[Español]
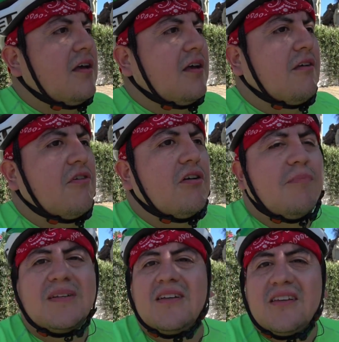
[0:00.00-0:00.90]
Y bueno,
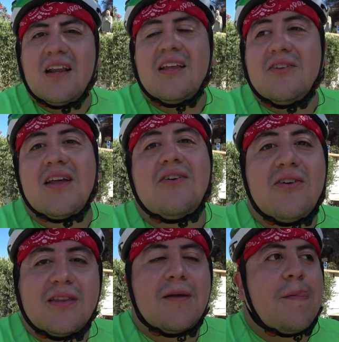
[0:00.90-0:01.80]
para hacerte la historia
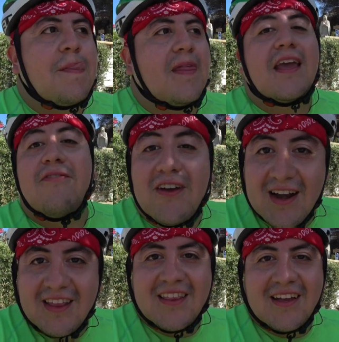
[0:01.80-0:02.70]
corta, y que fuera
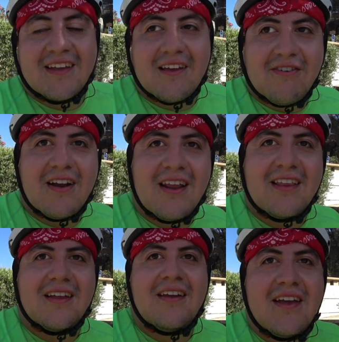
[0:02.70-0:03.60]
linda, que fuera
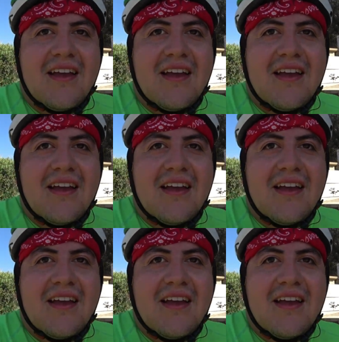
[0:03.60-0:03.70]
linda,